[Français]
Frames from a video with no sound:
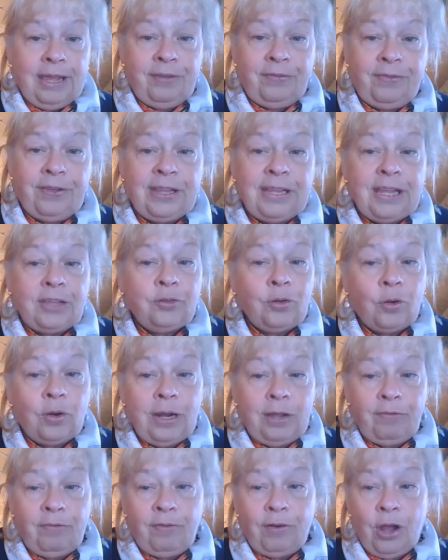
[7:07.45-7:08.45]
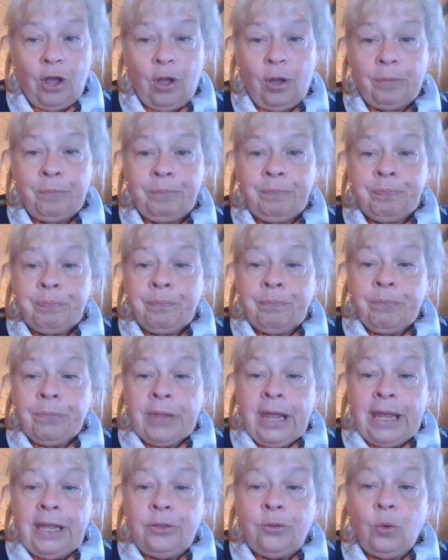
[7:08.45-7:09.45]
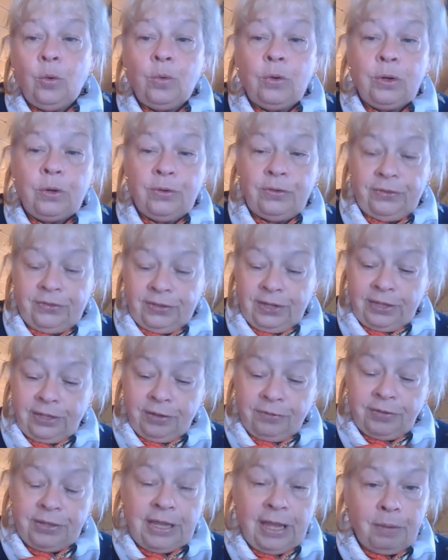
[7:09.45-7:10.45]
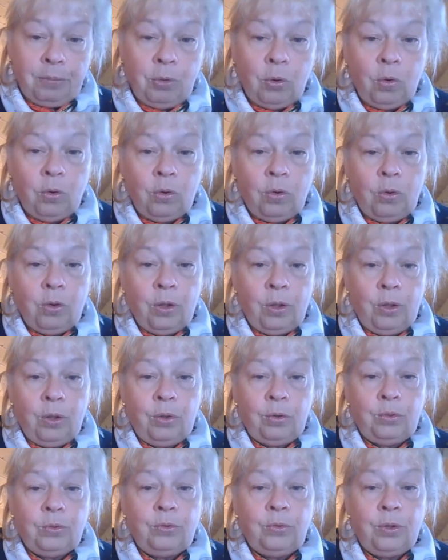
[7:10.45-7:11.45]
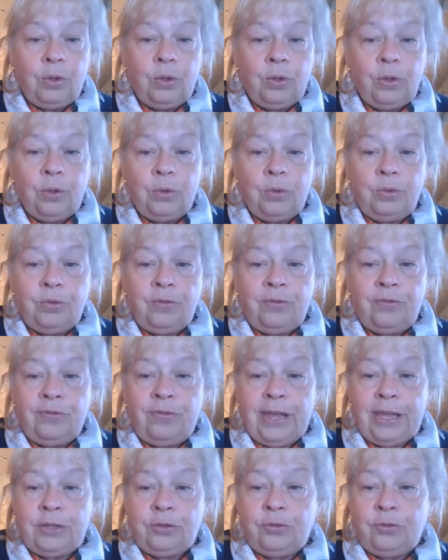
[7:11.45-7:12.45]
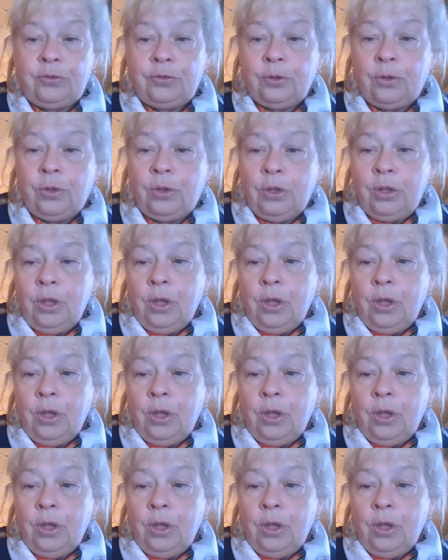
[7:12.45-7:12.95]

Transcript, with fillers: fait naître les fleurs c'est évidemment euh, euh, une, fête euh,